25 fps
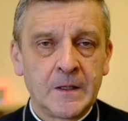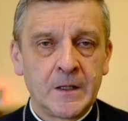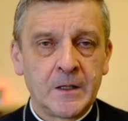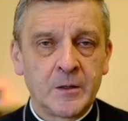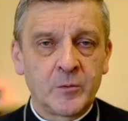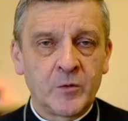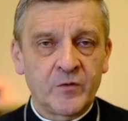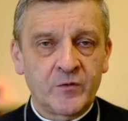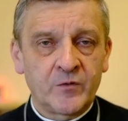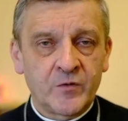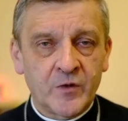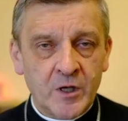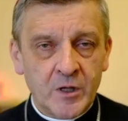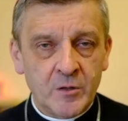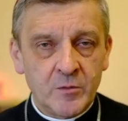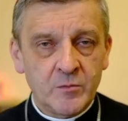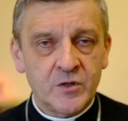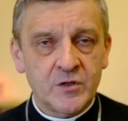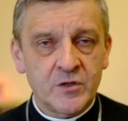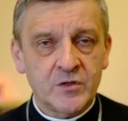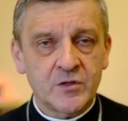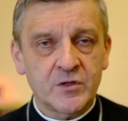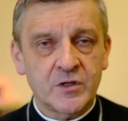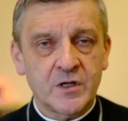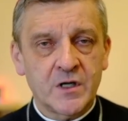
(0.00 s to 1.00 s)
My
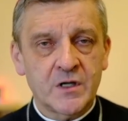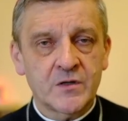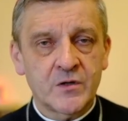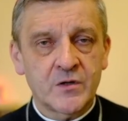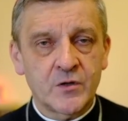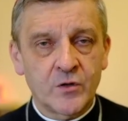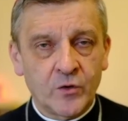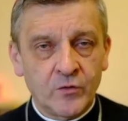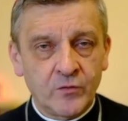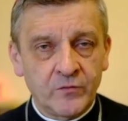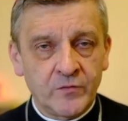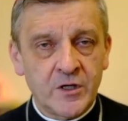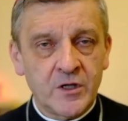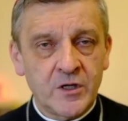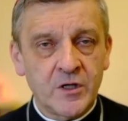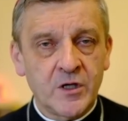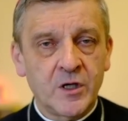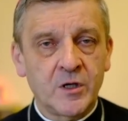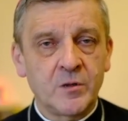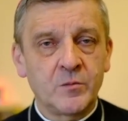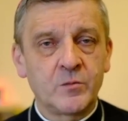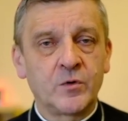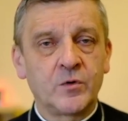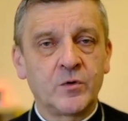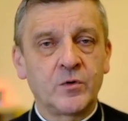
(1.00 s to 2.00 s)
wiemy, że jest nowe
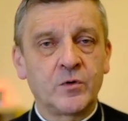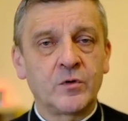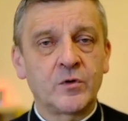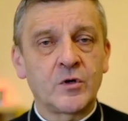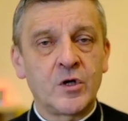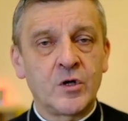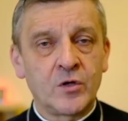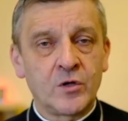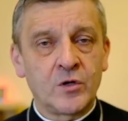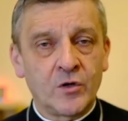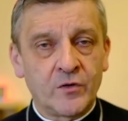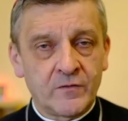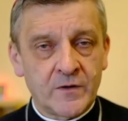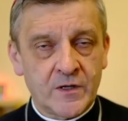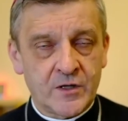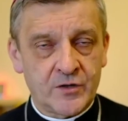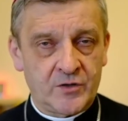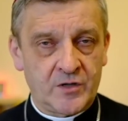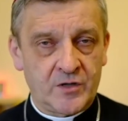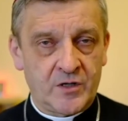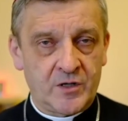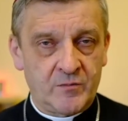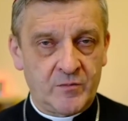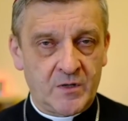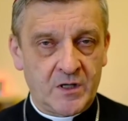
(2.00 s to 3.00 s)
niebo i nowa
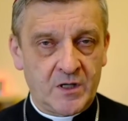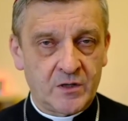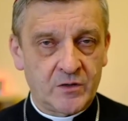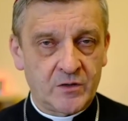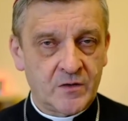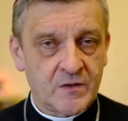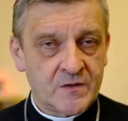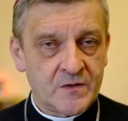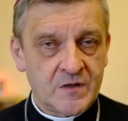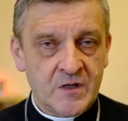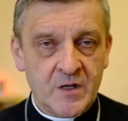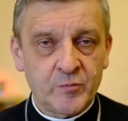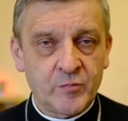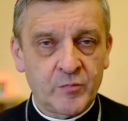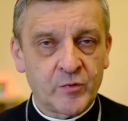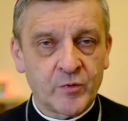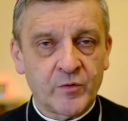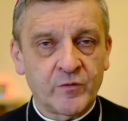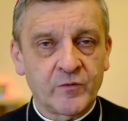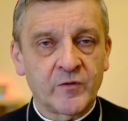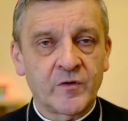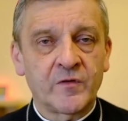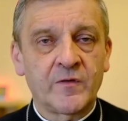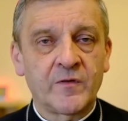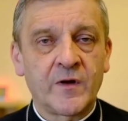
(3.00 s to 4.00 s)
ziemia i to jest
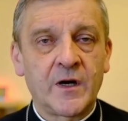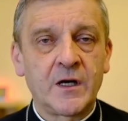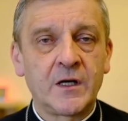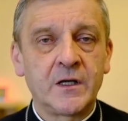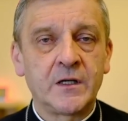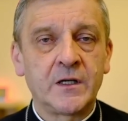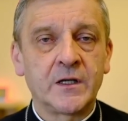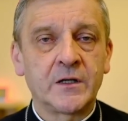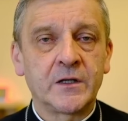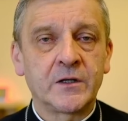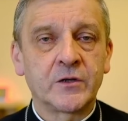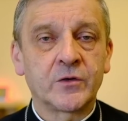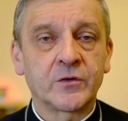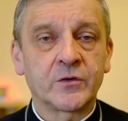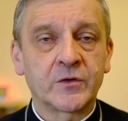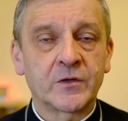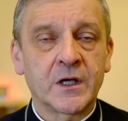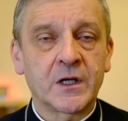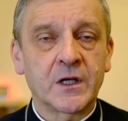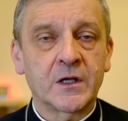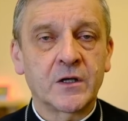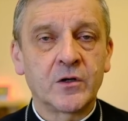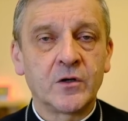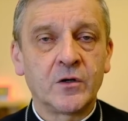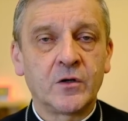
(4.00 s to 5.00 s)
nieporównywalne do
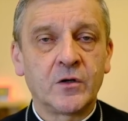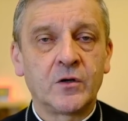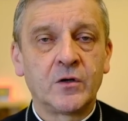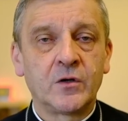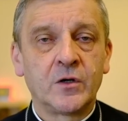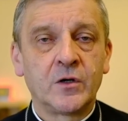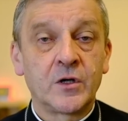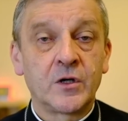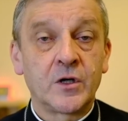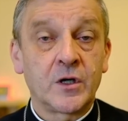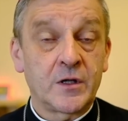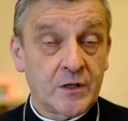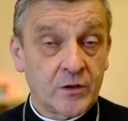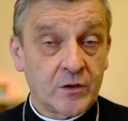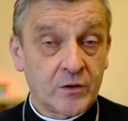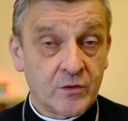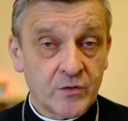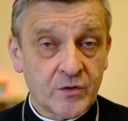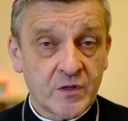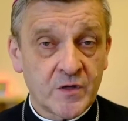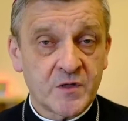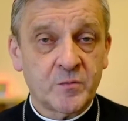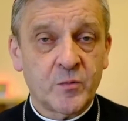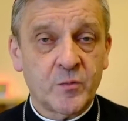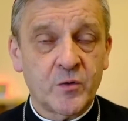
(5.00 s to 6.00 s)
tego i tego się
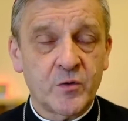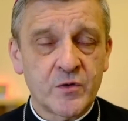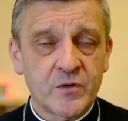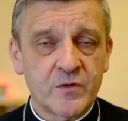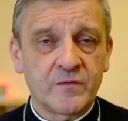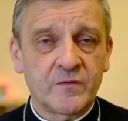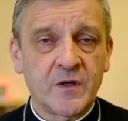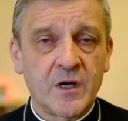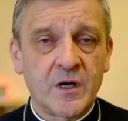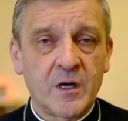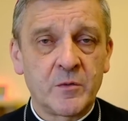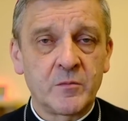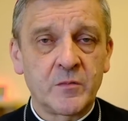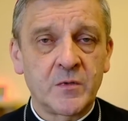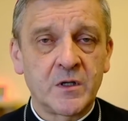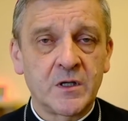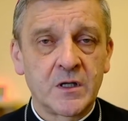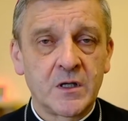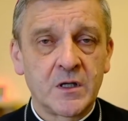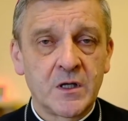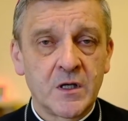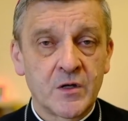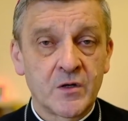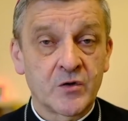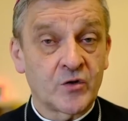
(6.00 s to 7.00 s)
spodziewamy,
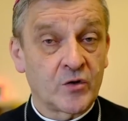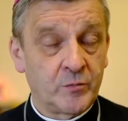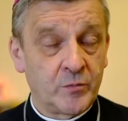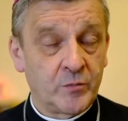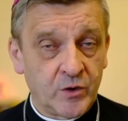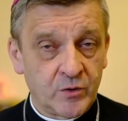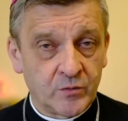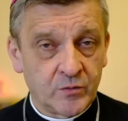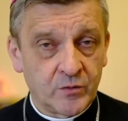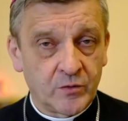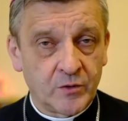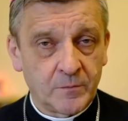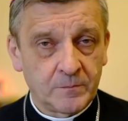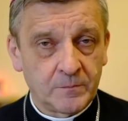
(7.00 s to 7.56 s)
co było.